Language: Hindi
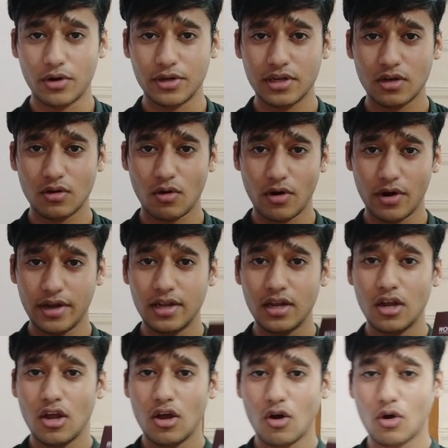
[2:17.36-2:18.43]
ऑनियन
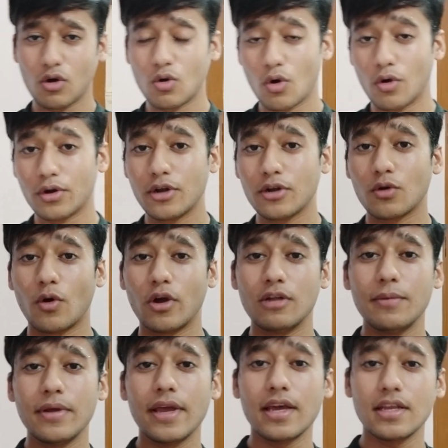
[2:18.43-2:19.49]
ऑयल और कोकोनट
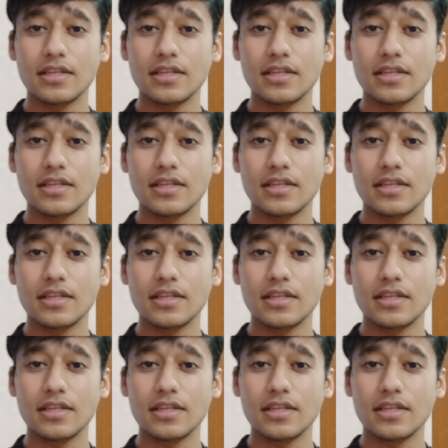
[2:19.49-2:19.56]
ऑयल भी